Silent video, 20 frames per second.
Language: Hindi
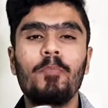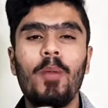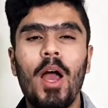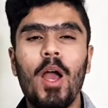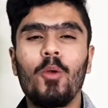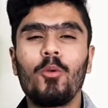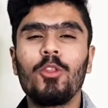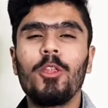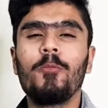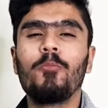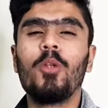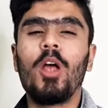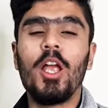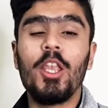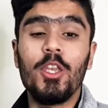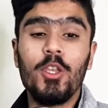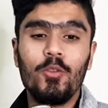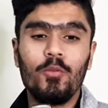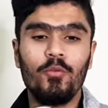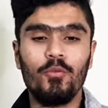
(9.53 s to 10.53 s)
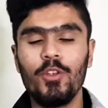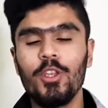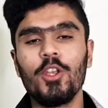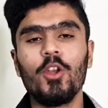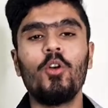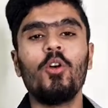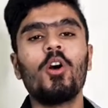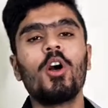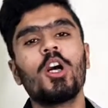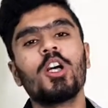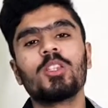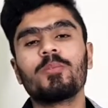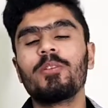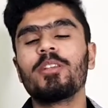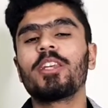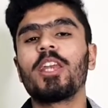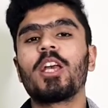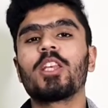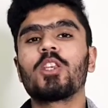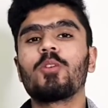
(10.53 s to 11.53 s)
बैक द ब्रांड न्यू वीडियो तो भाई
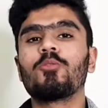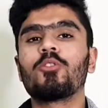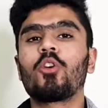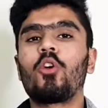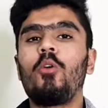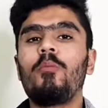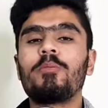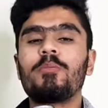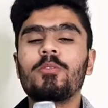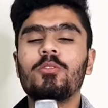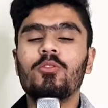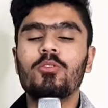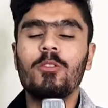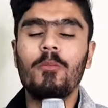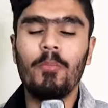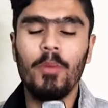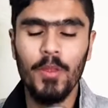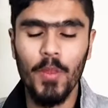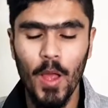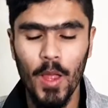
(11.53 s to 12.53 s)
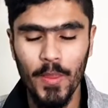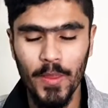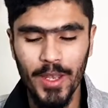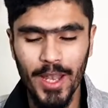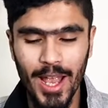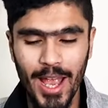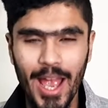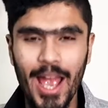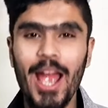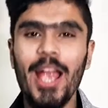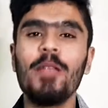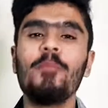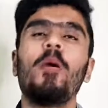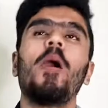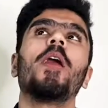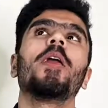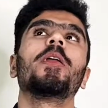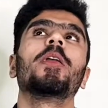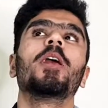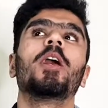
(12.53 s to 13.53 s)
कैसे मुझे कॉमेंट में उसे बता देना एंड
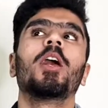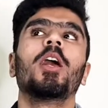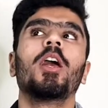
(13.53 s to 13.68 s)
भाई